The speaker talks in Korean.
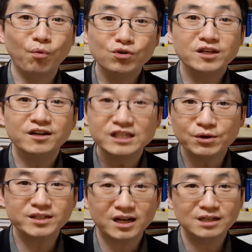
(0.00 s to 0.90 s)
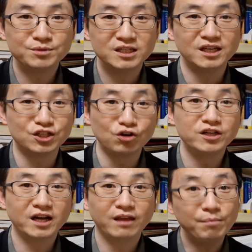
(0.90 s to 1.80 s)
본인의 의지와 상관없이
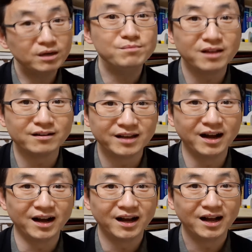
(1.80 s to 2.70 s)
정리가 돼버립니다 그냥.